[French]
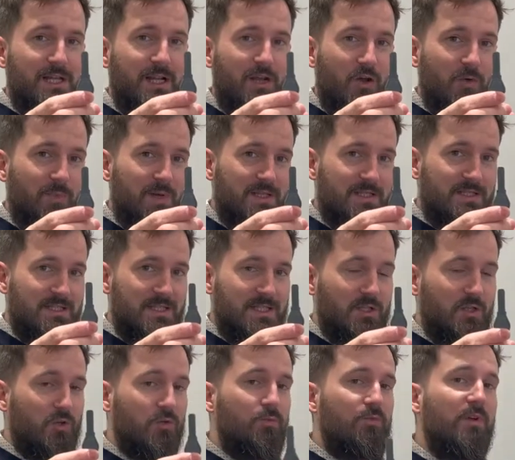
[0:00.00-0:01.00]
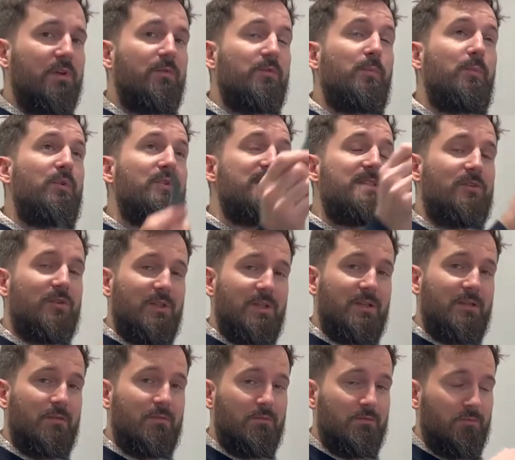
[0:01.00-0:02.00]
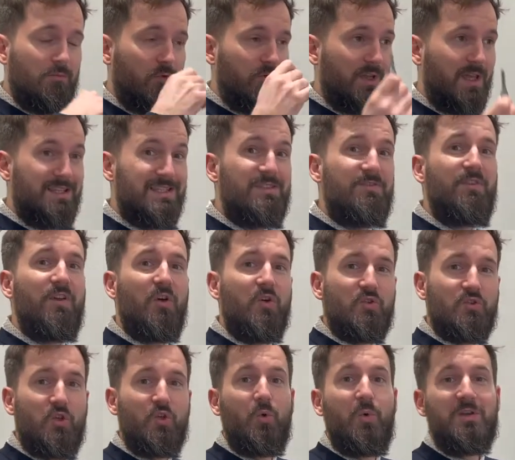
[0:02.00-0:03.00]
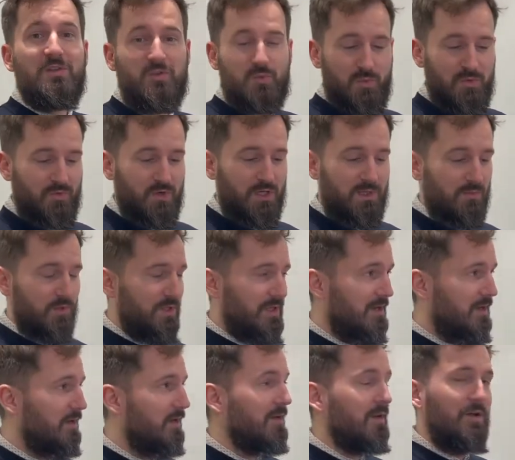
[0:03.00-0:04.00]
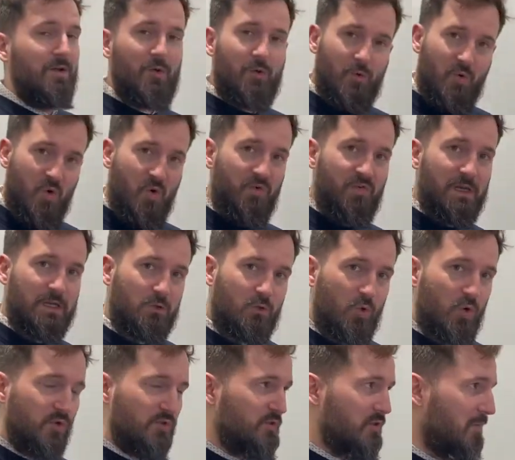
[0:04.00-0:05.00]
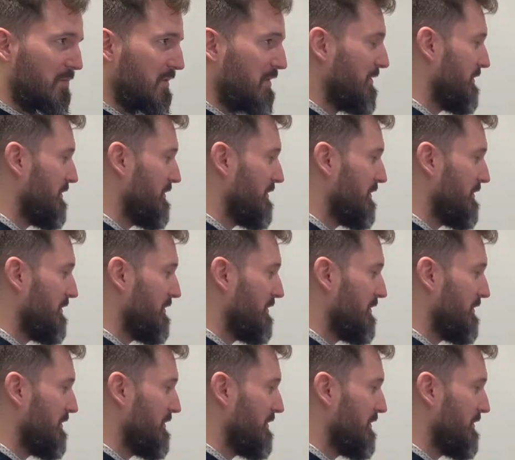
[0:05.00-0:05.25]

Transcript: clé en plastique que vous pouvez positionner à différents endroits suivant les modèles. On fait le tour ensemble.